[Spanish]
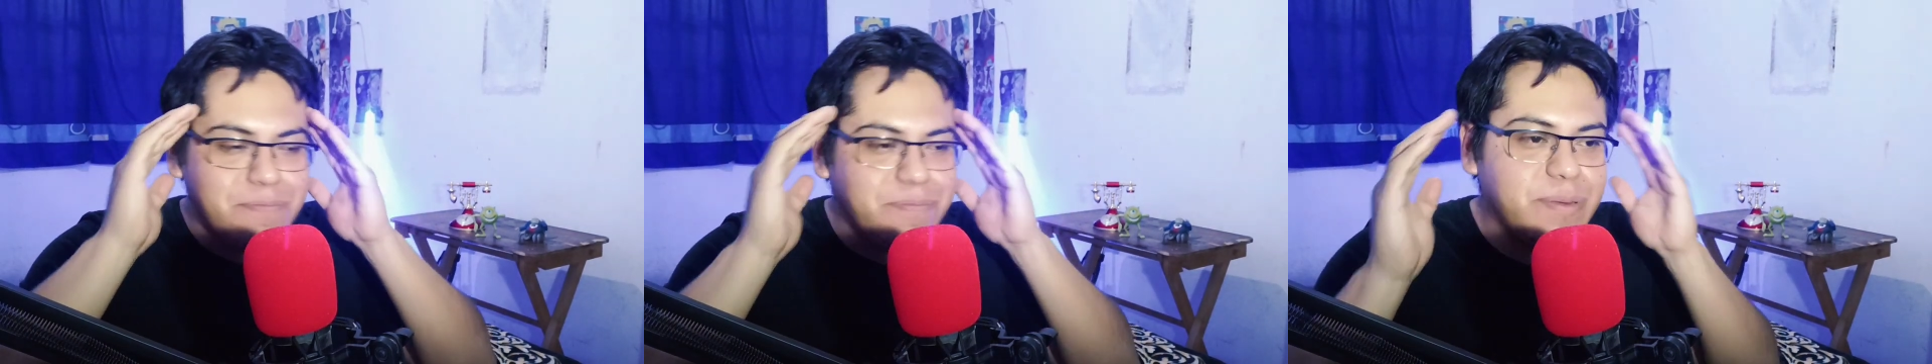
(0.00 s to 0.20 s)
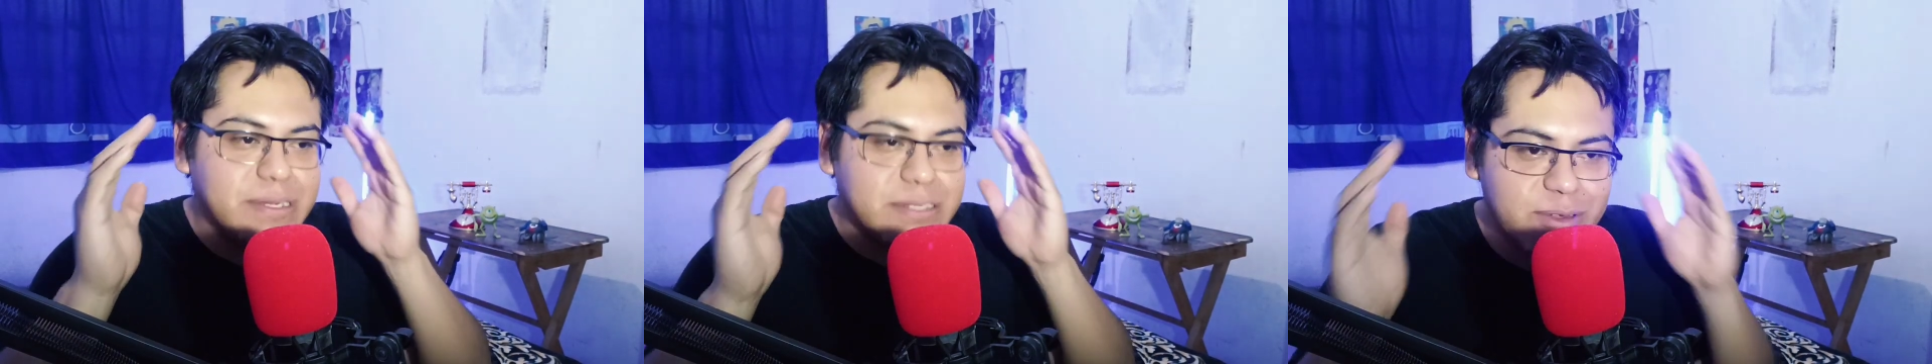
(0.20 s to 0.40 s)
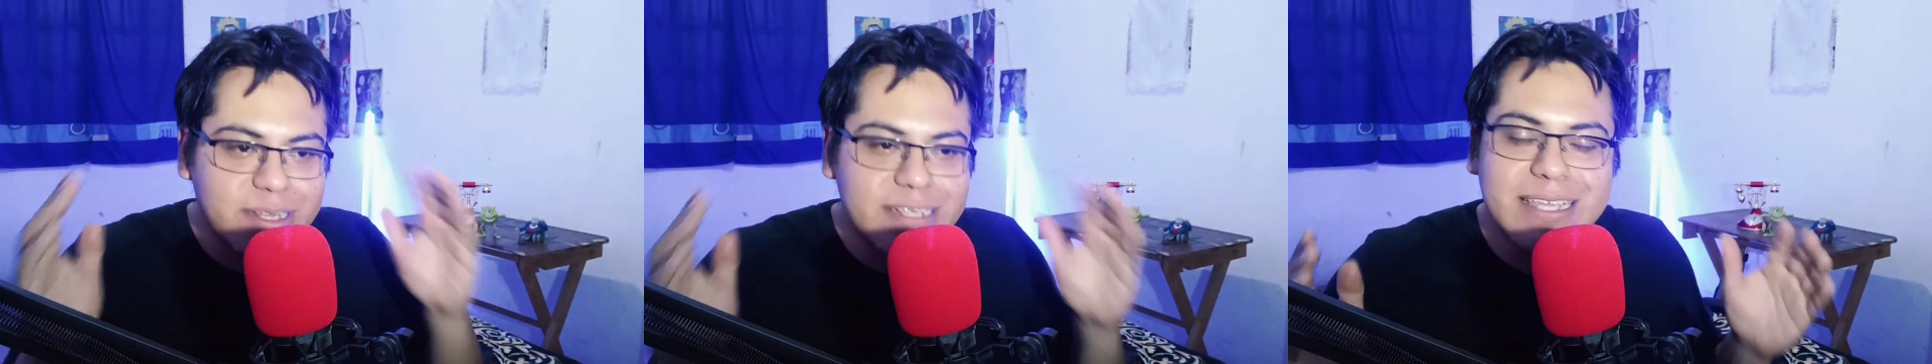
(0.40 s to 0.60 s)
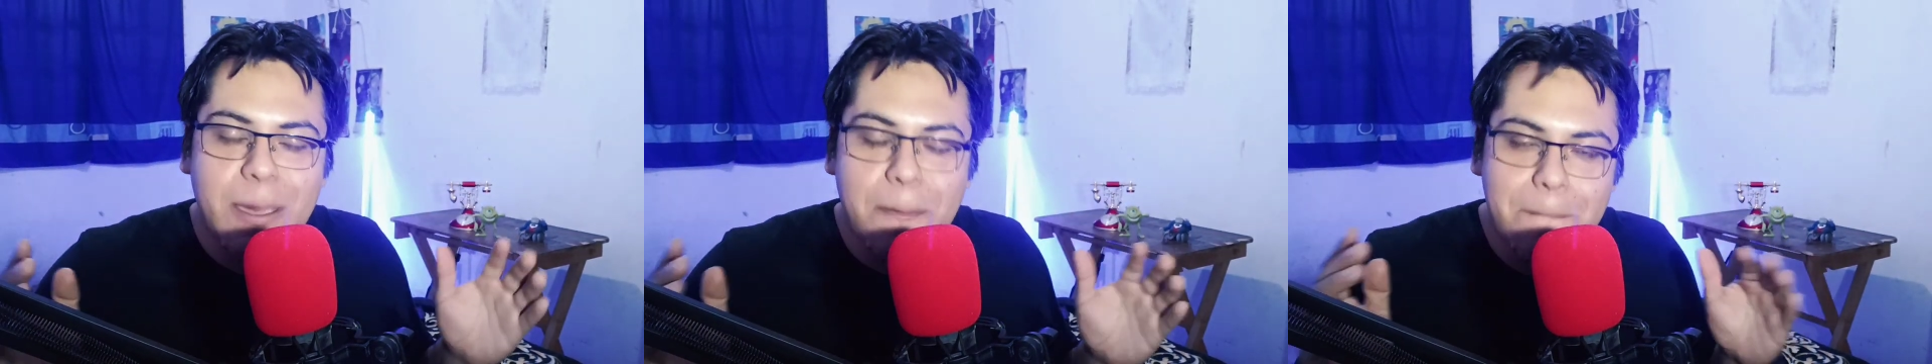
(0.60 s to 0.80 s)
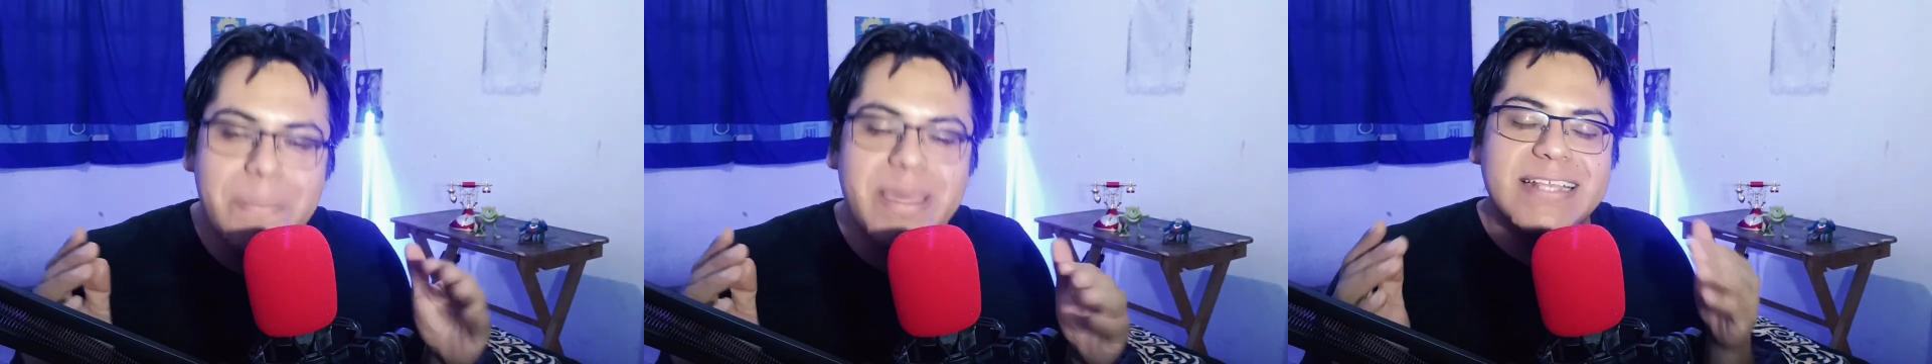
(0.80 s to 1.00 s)
hay personas
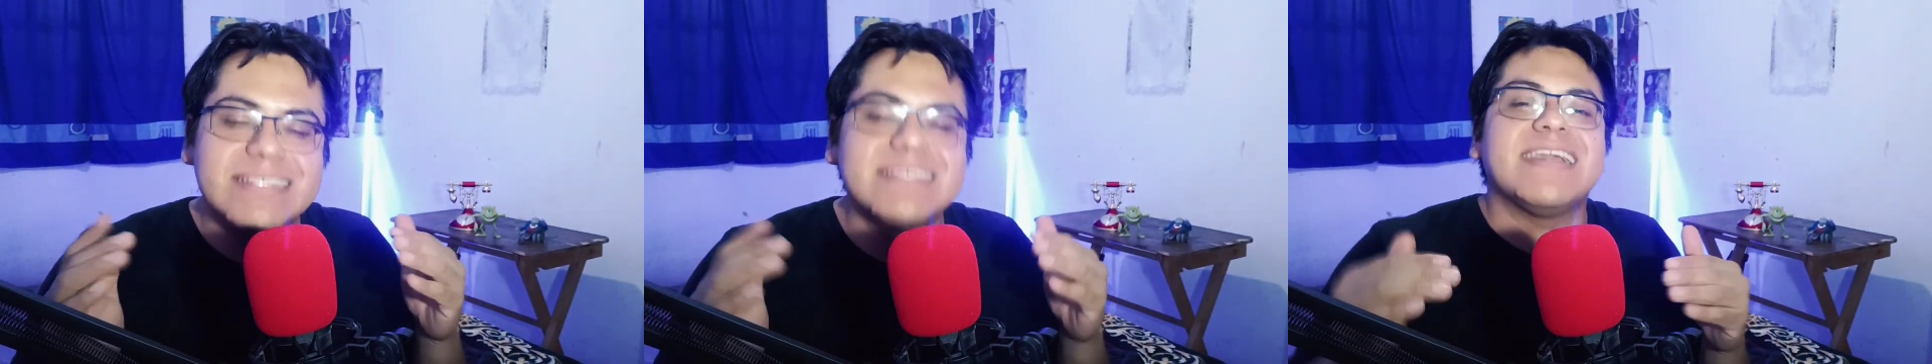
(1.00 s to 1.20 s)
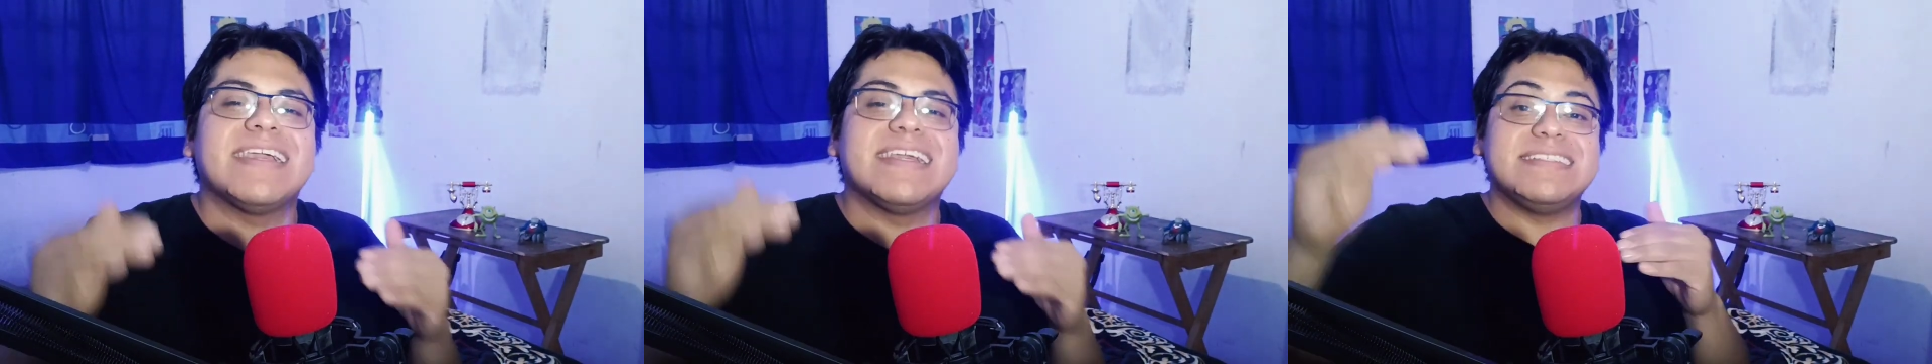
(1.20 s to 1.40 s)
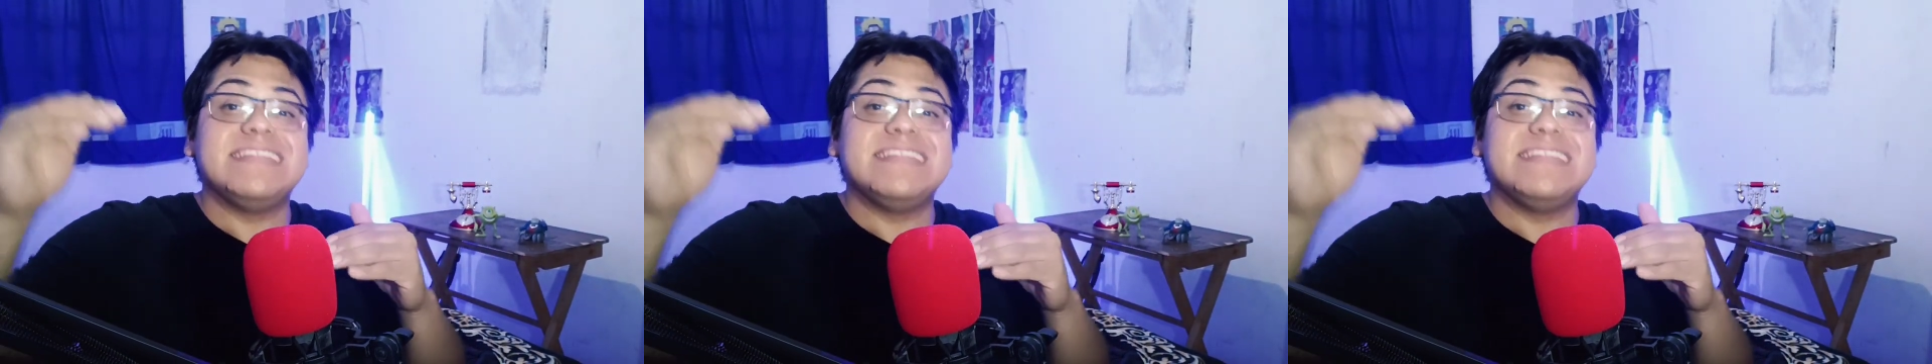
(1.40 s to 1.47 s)
que piensan